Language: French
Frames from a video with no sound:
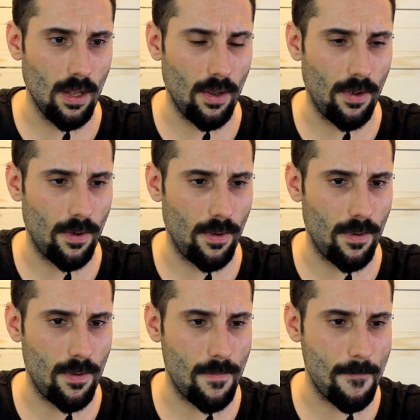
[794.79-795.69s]

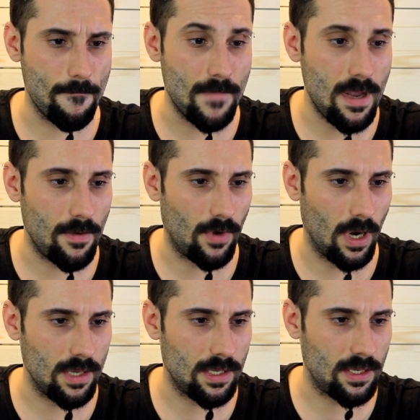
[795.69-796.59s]
Euh, mais
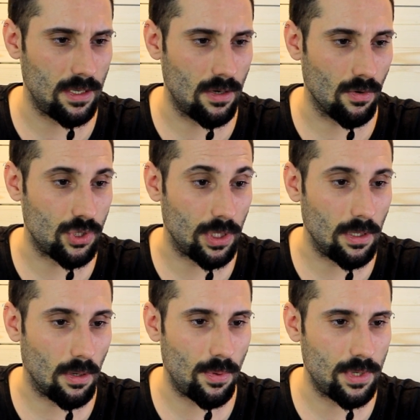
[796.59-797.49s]
voilà, ça s'est déclenché.
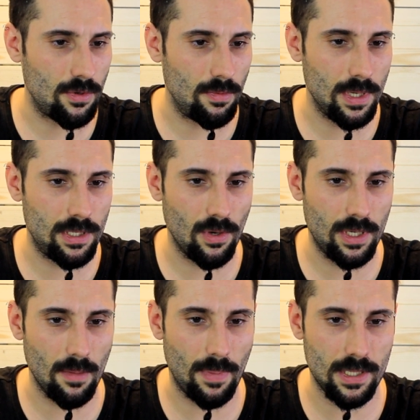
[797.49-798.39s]
Alors peut-être une bestiole
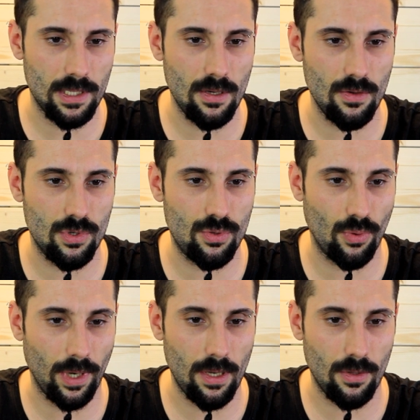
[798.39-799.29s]
qui est passée, une
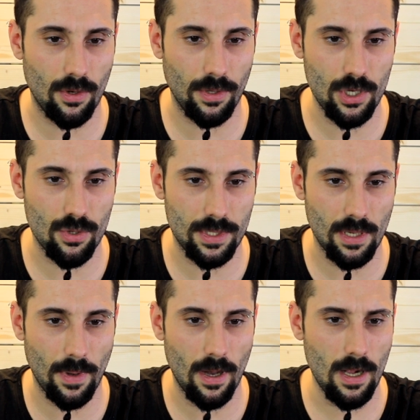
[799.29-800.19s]
souris, une connerie, je ne
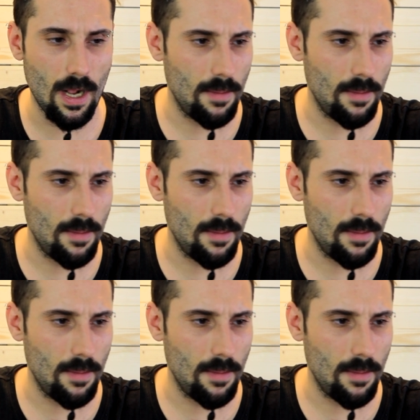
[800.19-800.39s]
sais pas.